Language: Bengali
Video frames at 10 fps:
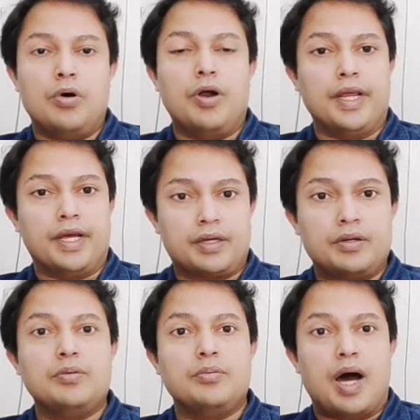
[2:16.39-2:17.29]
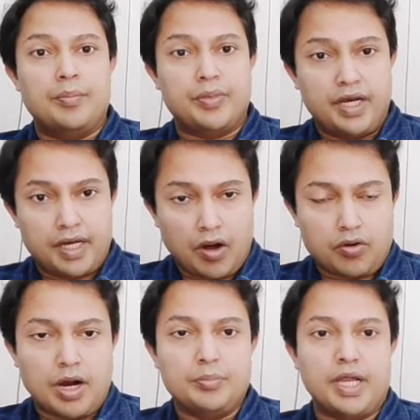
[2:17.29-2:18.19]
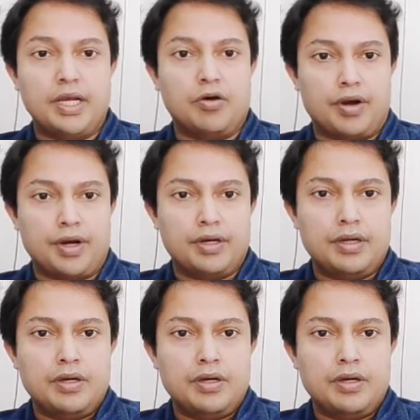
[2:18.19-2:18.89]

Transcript: অনেক আমদানিকারকরা আমদানি করেন